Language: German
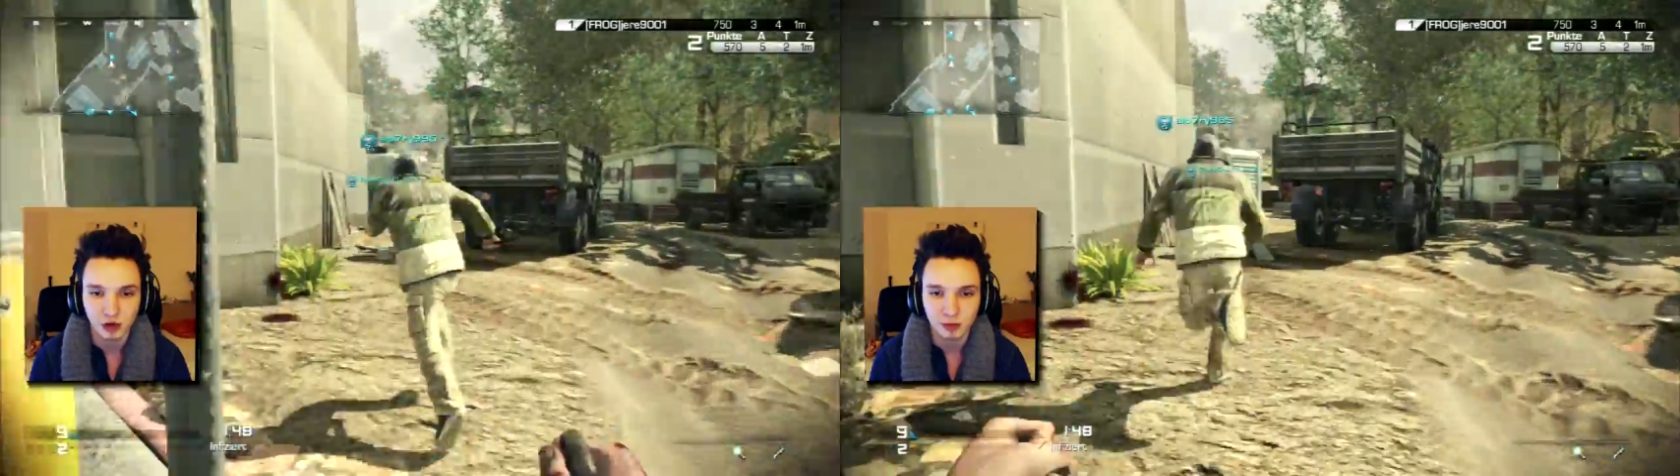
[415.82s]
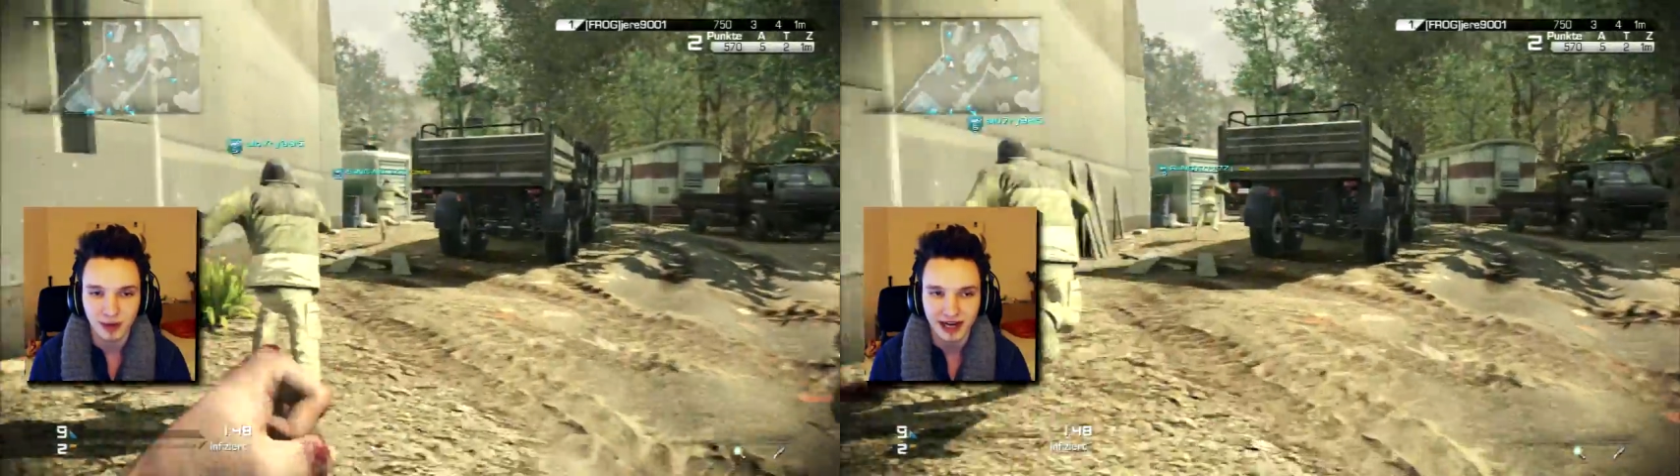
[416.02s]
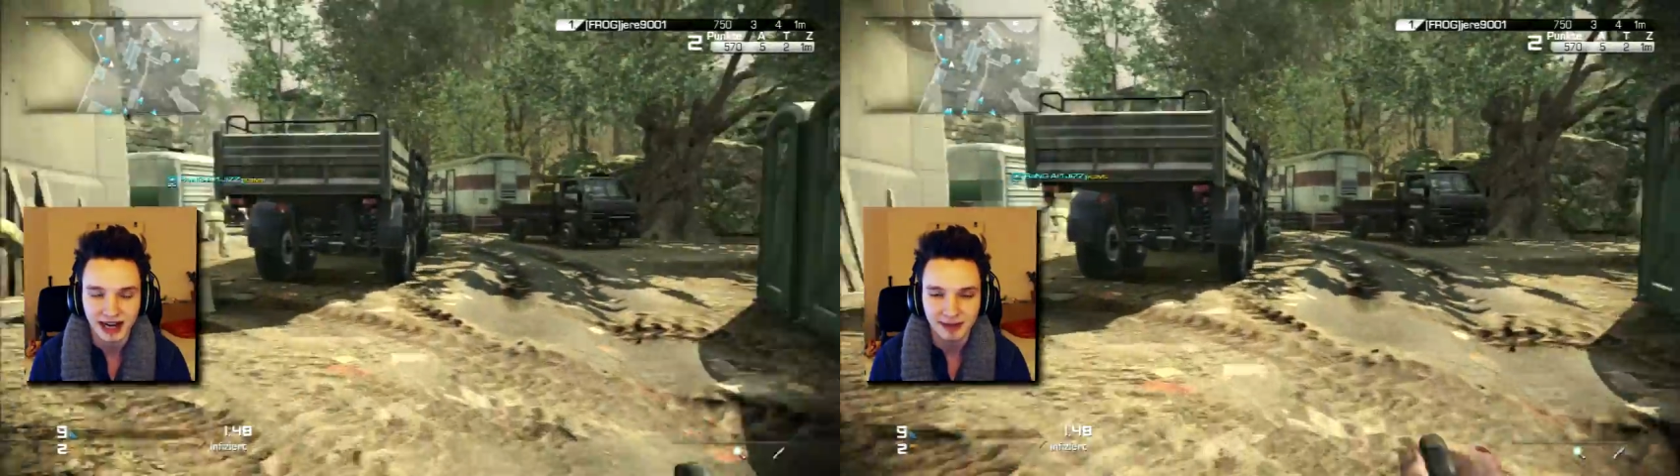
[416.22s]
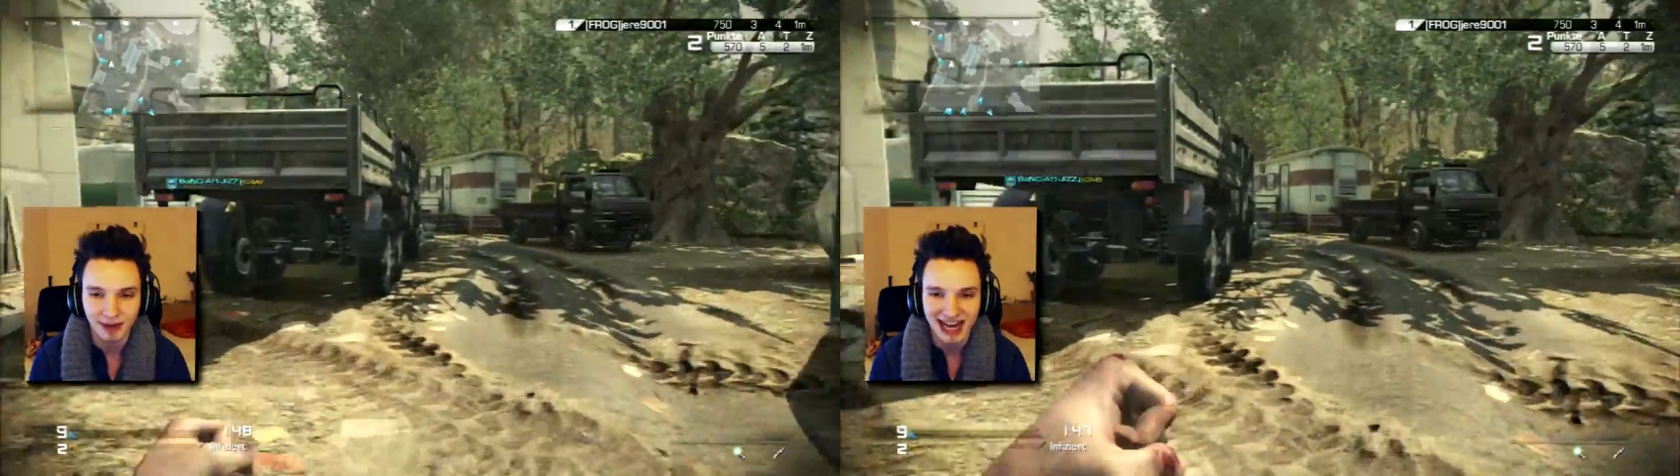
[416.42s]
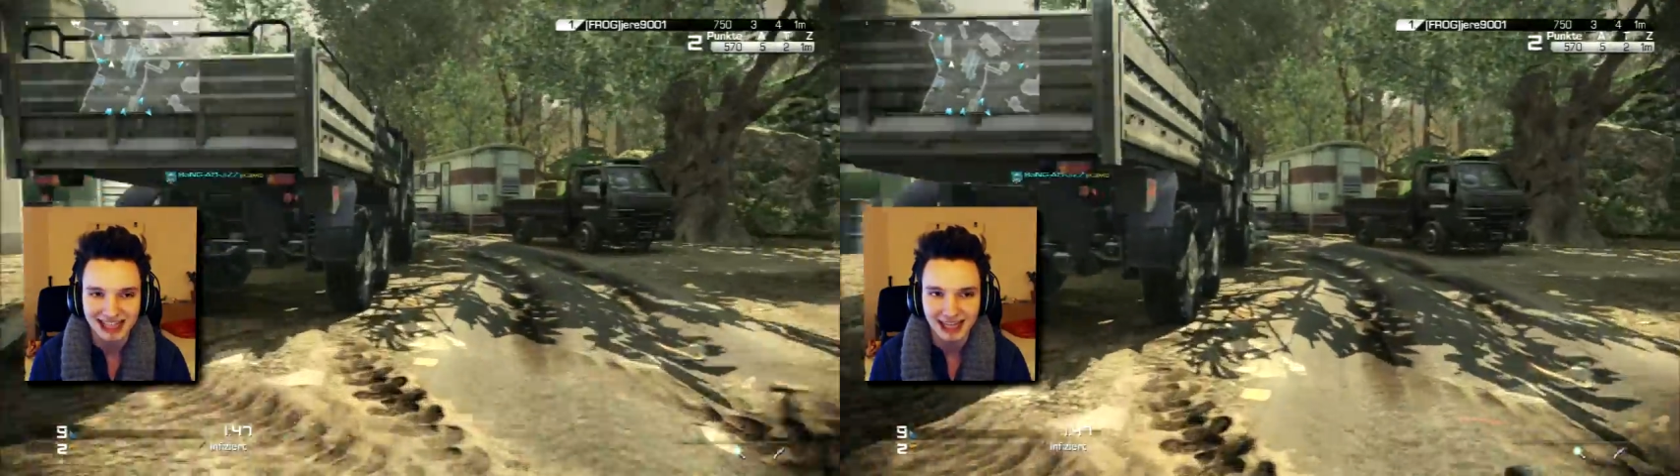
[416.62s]
und man, kann,
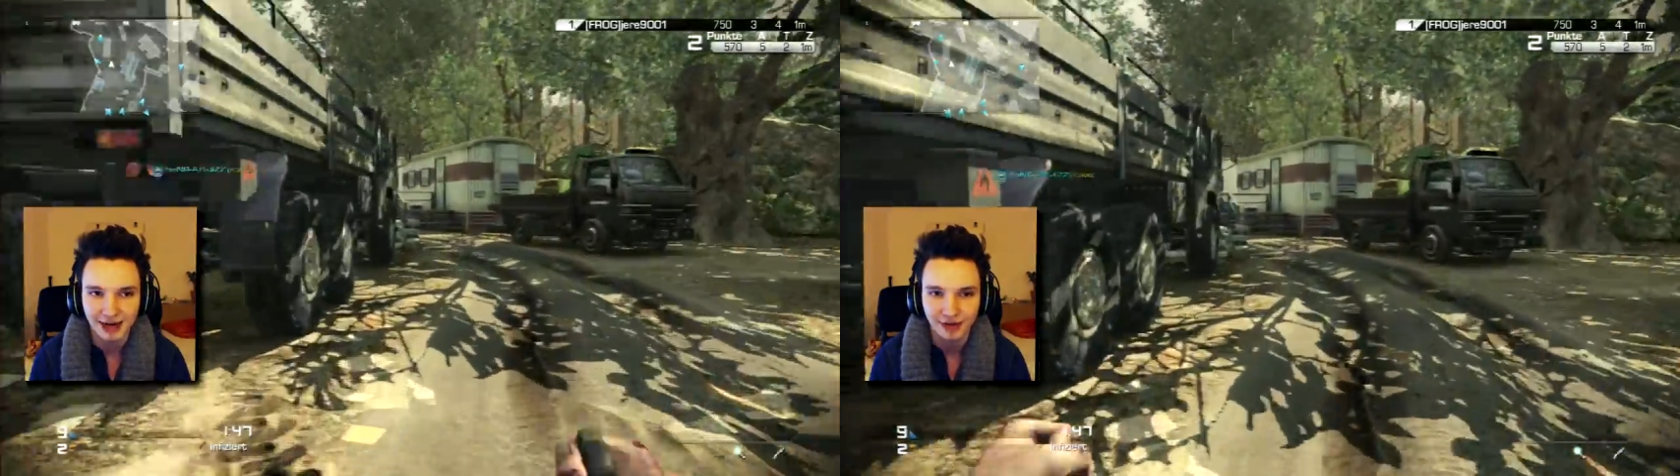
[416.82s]
man hat keinen